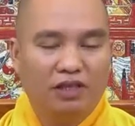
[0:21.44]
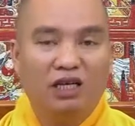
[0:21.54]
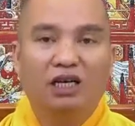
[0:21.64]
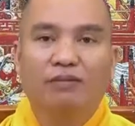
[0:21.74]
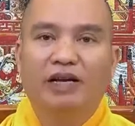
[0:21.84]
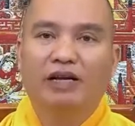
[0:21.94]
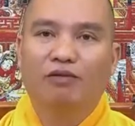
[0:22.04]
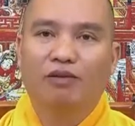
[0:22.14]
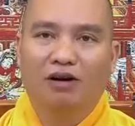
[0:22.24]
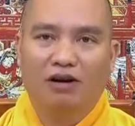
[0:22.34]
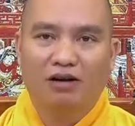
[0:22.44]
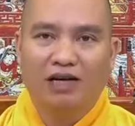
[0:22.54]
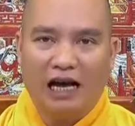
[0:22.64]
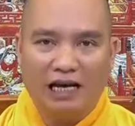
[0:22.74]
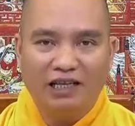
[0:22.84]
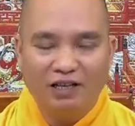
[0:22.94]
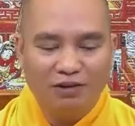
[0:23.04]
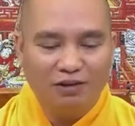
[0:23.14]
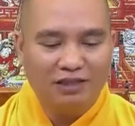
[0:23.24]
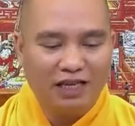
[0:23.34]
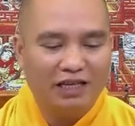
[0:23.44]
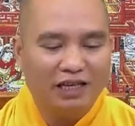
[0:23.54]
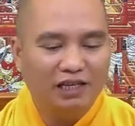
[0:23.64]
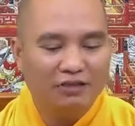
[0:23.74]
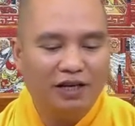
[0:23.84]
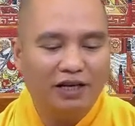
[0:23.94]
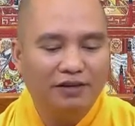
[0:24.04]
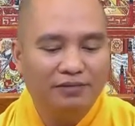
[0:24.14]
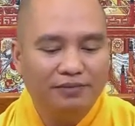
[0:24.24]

Trường hợp này cũng có khá nhiều xảy ra như vậy.